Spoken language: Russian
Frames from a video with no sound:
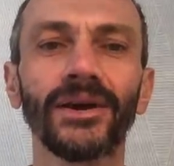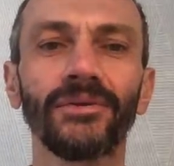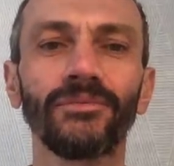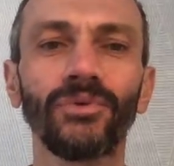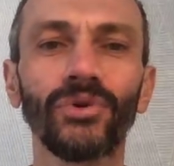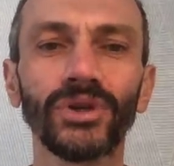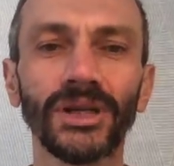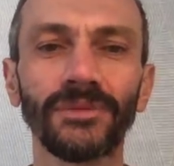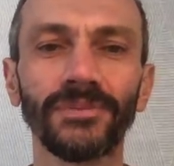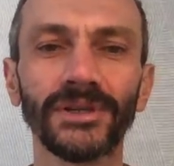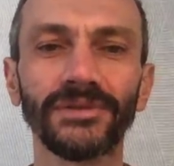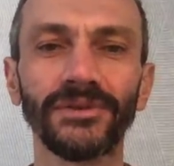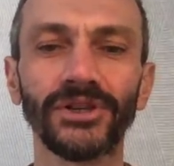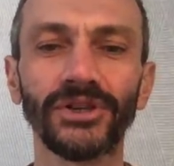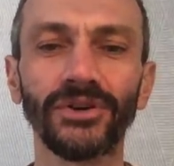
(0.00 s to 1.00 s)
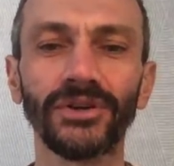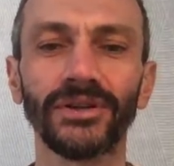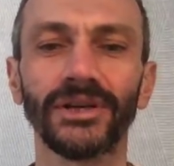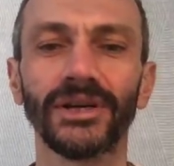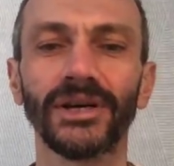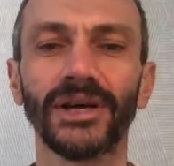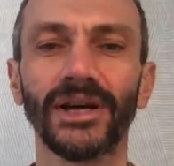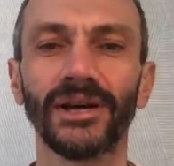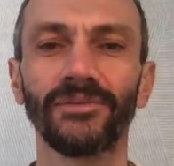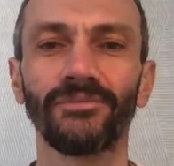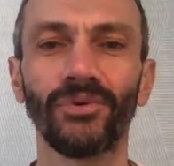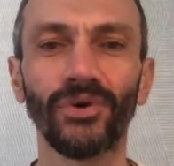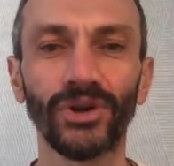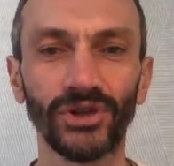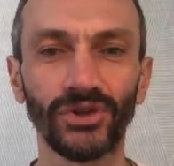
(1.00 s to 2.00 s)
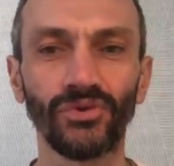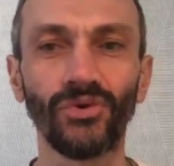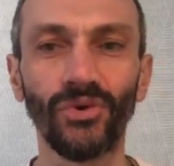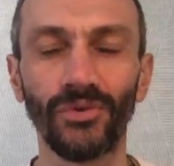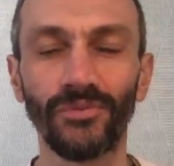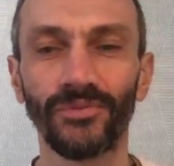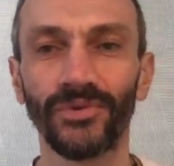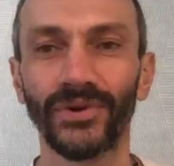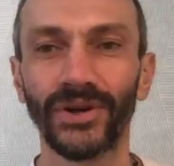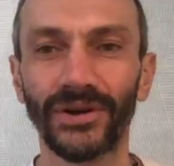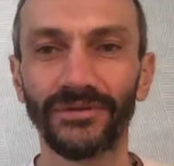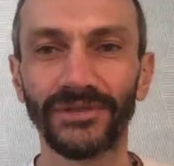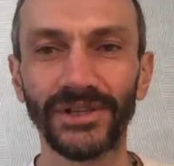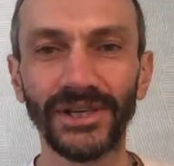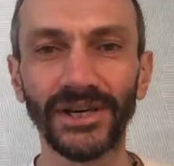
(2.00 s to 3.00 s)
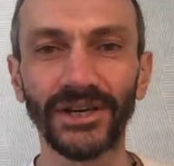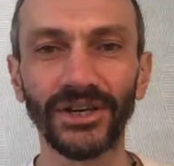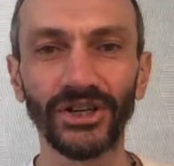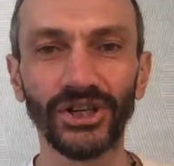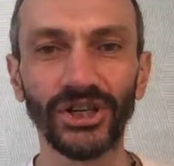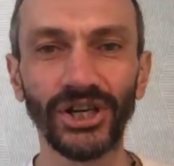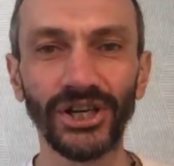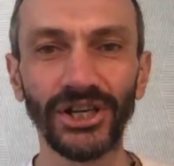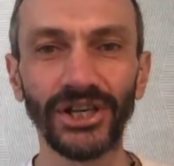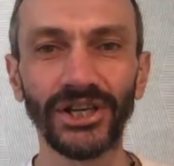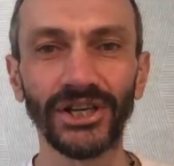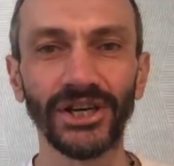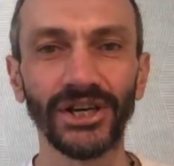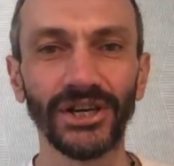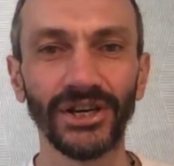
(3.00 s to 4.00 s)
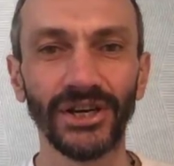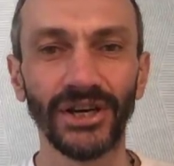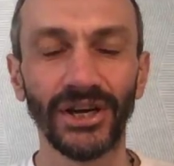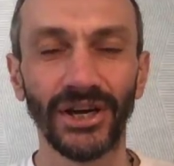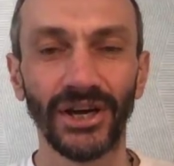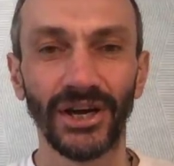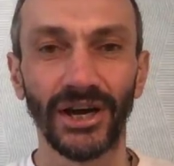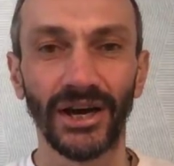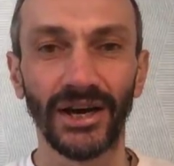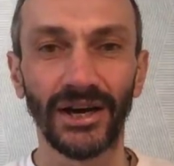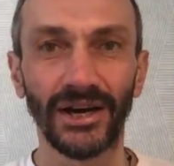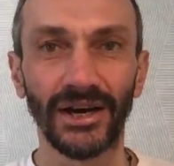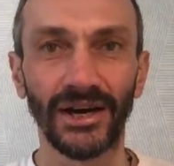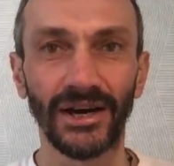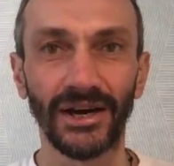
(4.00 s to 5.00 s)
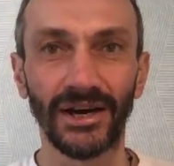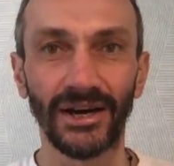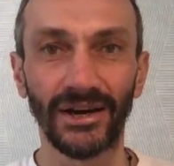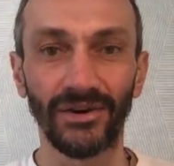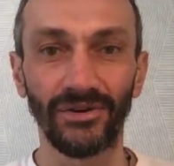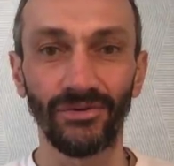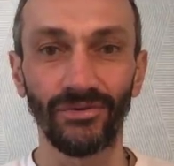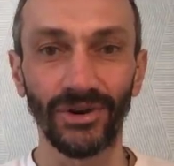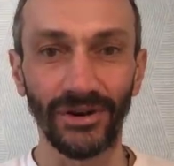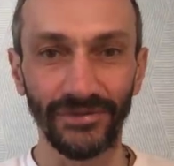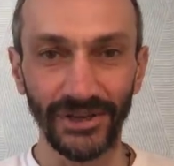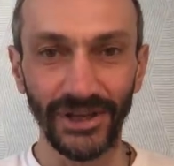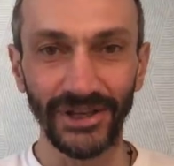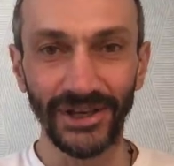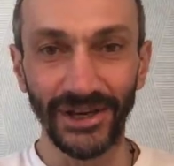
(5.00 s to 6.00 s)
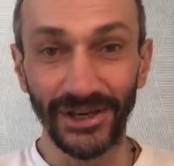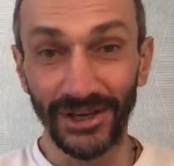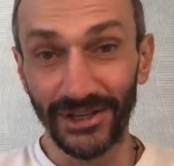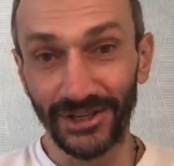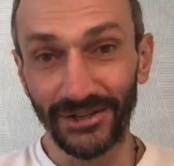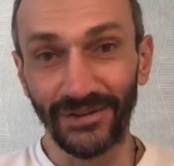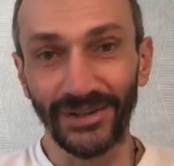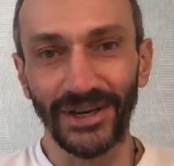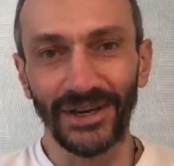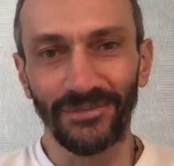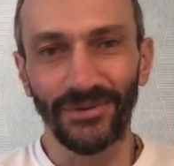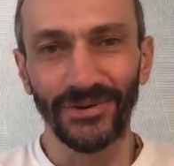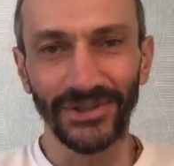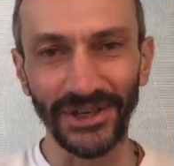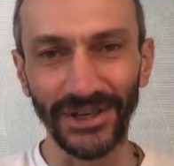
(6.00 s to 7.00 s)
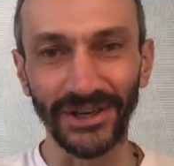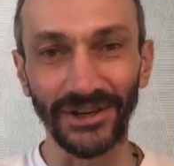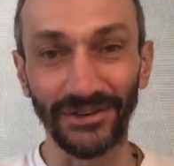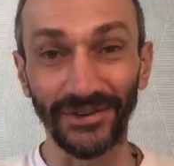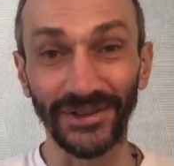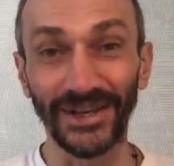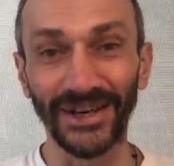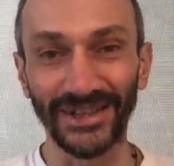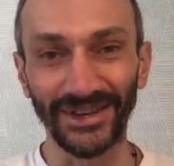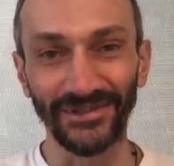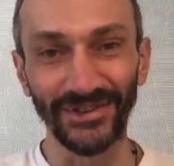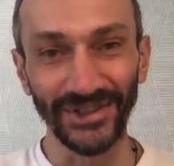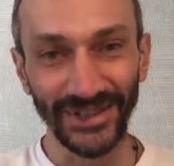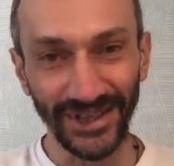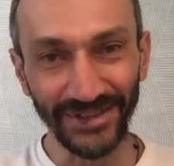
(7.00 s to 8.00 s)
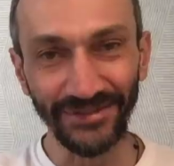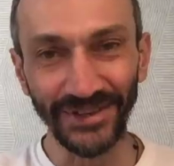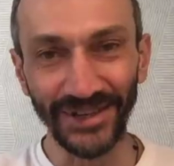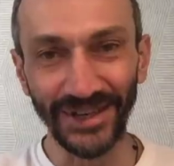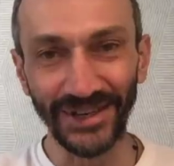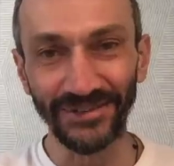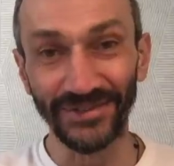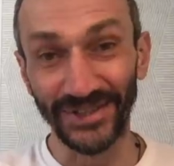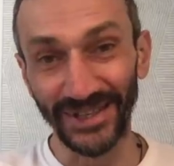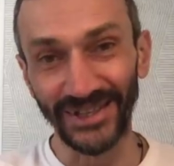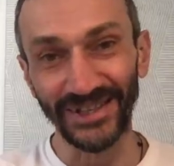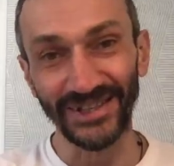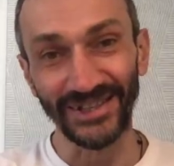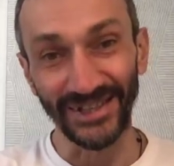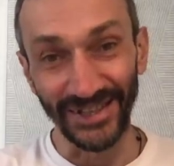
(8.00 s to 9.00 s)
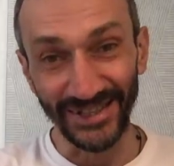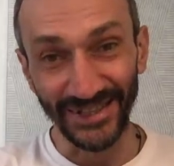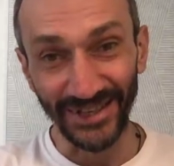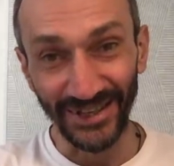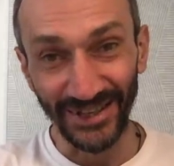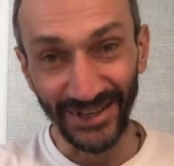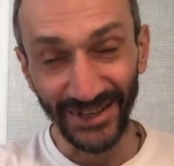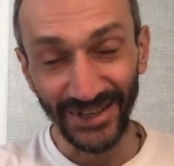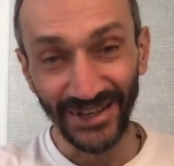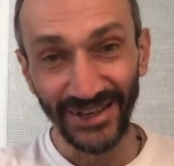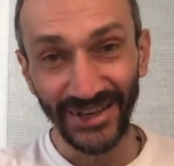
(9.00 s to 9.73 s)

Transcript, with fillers: будет посвящен поиску всех решений а, уравнения x квадрат плюс y квадрат равно z квадрат в целых числах.